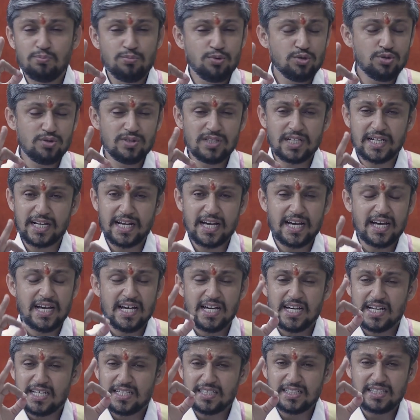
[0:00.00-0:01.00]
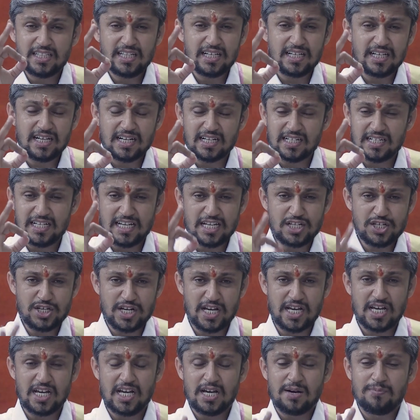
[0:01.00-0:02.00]
बुध ग्रह यदि
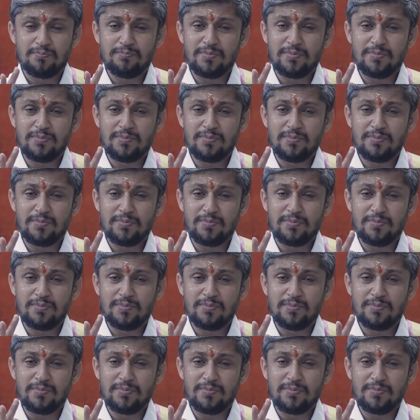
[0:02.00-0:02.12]
लग्नेश है